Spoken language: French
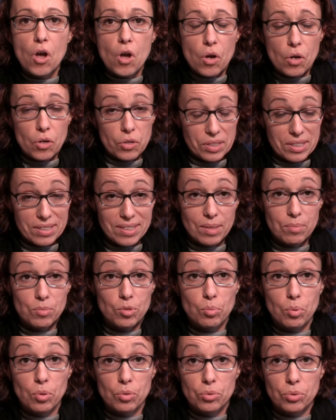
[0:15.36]
un
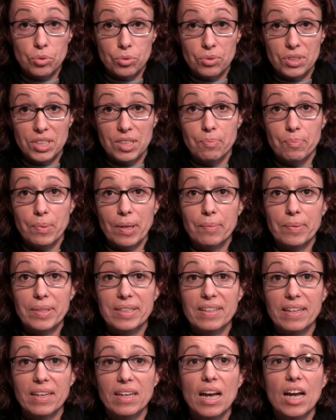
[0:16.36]
système de production qui
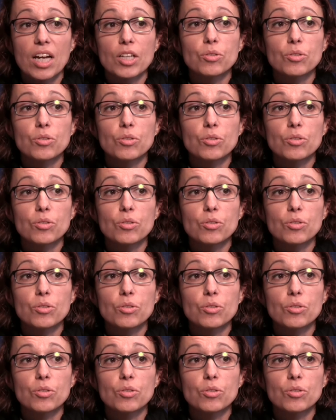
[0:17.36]
permettrait